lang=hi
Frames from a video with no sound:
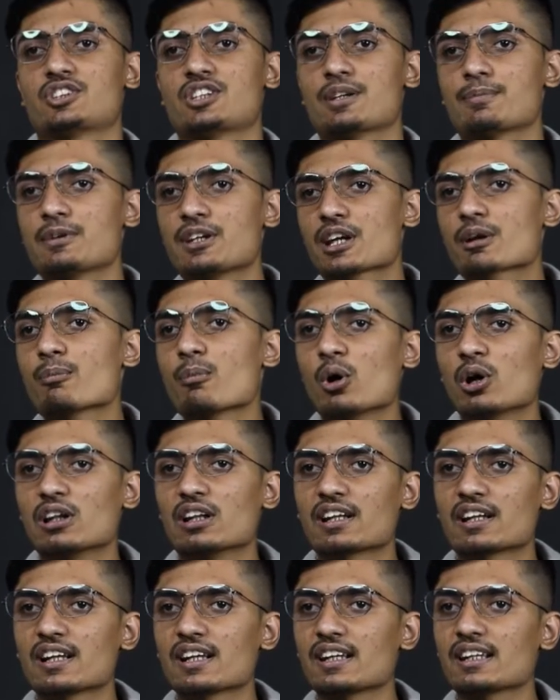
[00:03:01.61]
ये भी एक
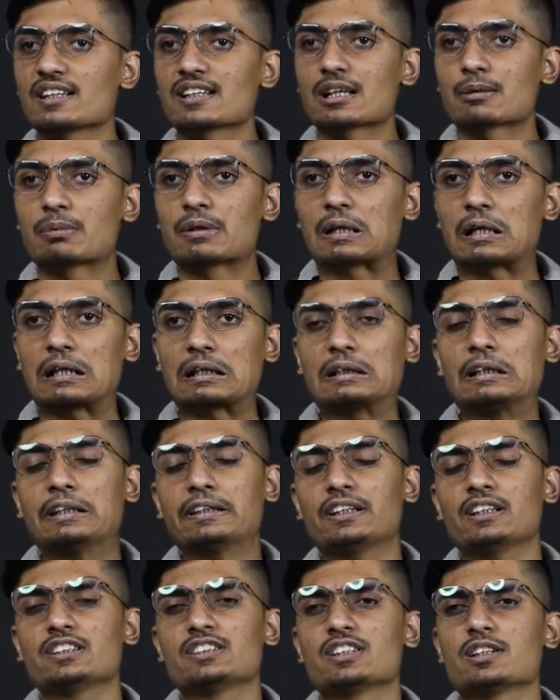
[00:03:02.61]
बॉलर है इन्हें भी रख
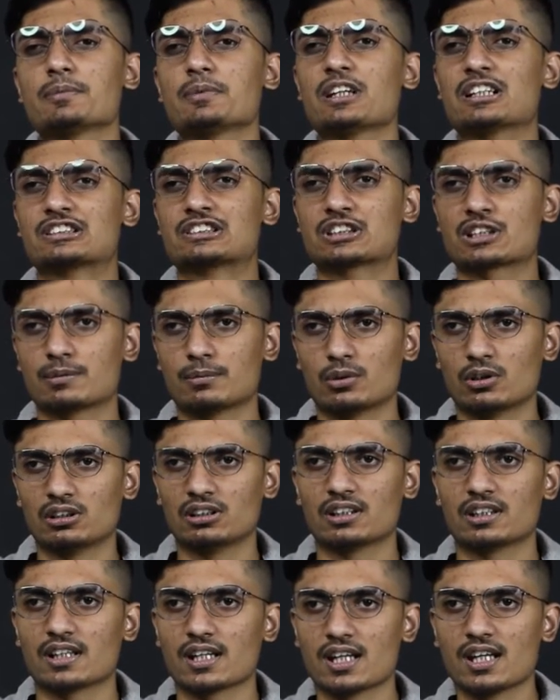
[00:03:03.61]
लेना ये भी अच्छे
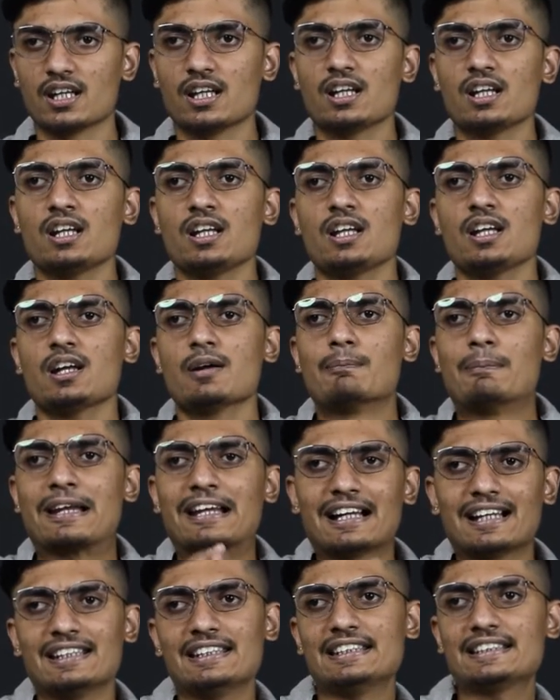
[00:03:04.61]
बॉलर हैं
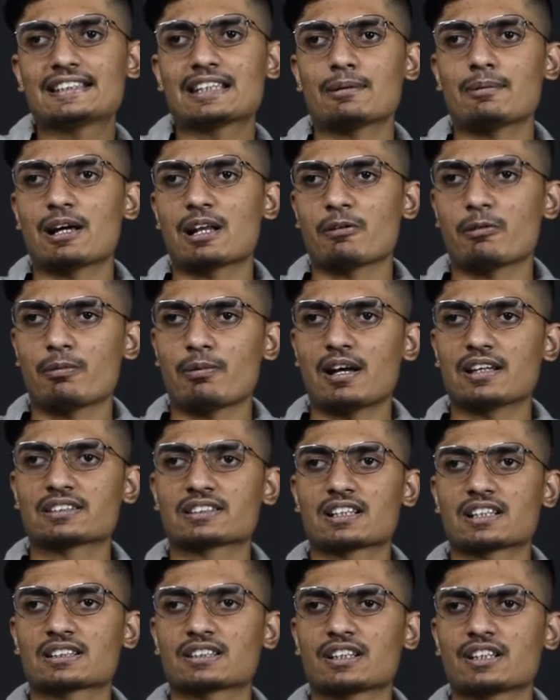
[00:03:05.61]
मेगा लीग के बारे में बात
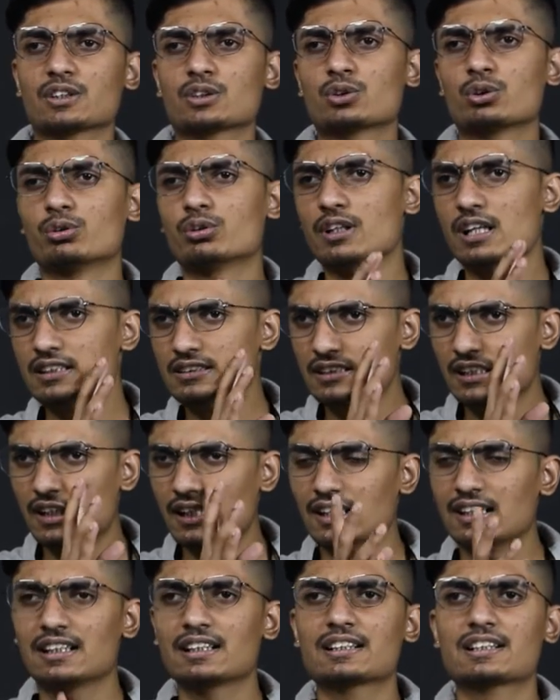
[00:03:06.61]
करते हैं थोड़ा सा
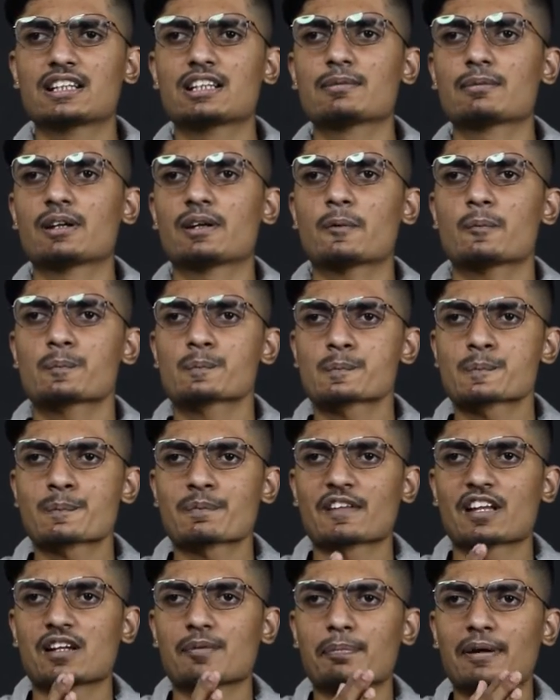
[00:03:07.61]
अलग टीम है
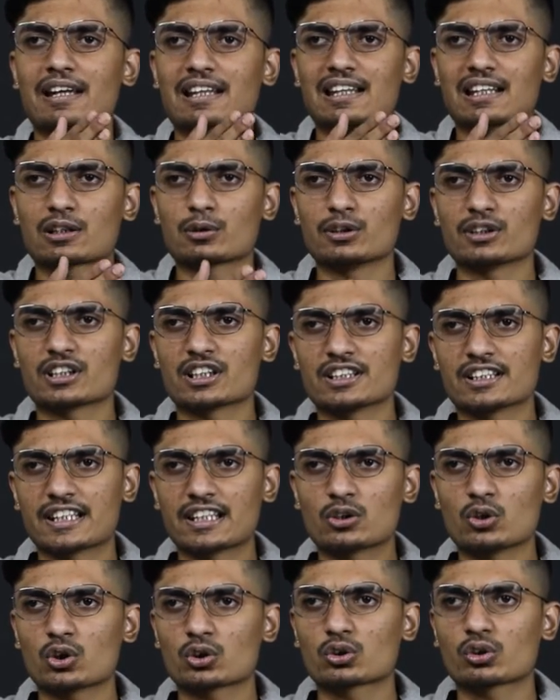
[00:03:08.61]
पहले क्विंटन
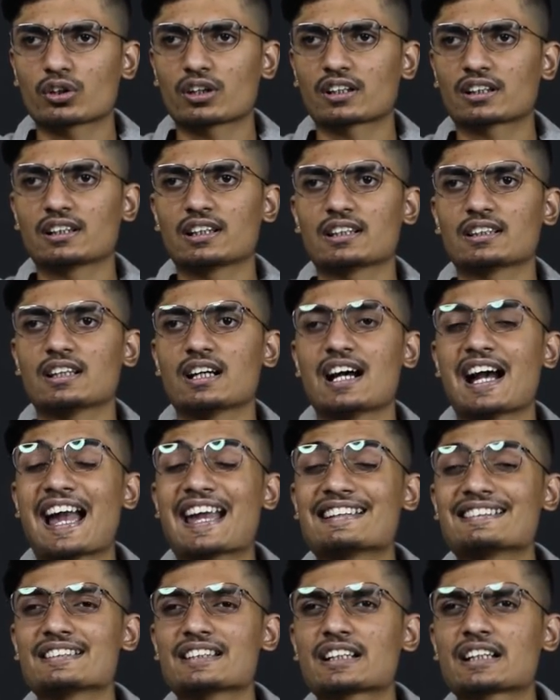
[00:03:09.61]
डिकॉक को रख लेना
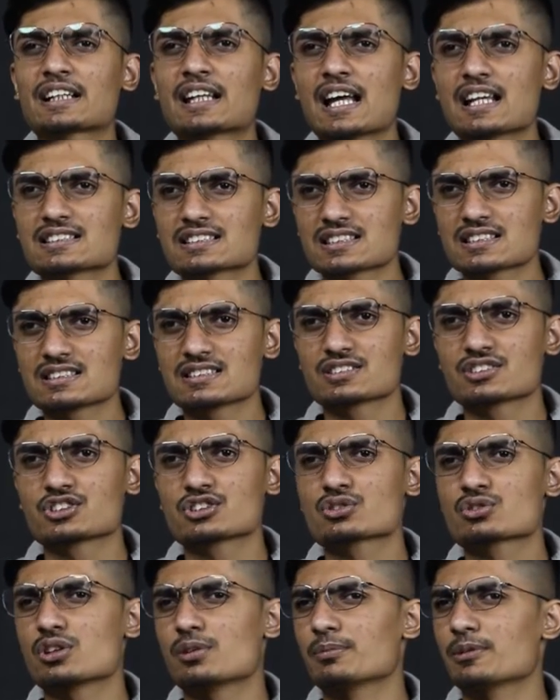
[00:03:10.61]
हैंनरिक क्लासन
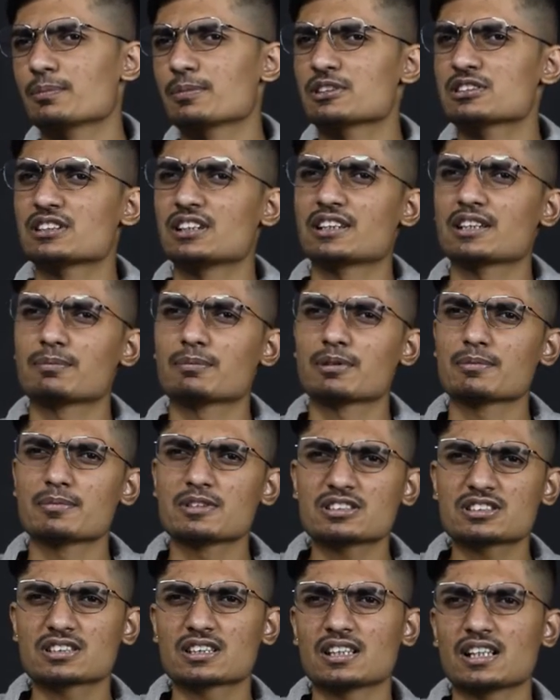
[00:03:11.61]
जिसको हमने पिछले टीम में
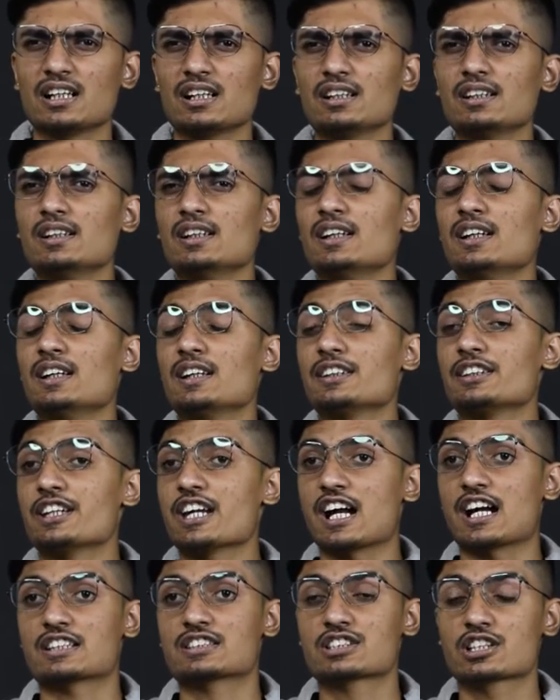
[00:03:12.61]
मिस किया ये
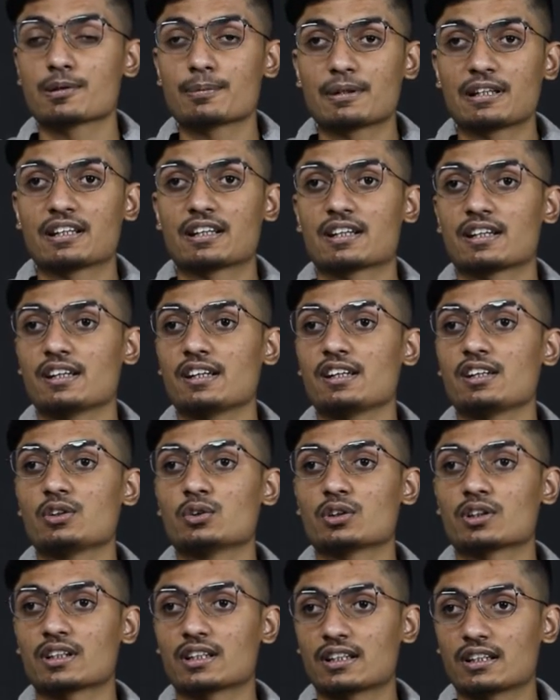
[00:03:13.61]
अच्छे प्लेयर है
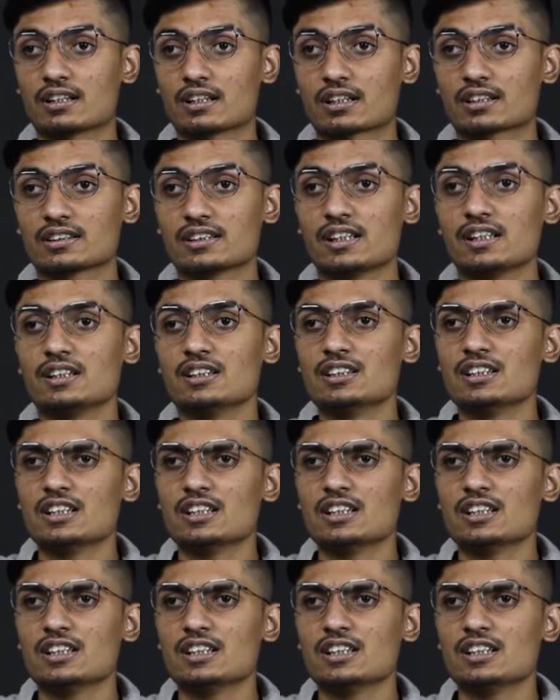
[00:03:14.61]
इन्हों रखना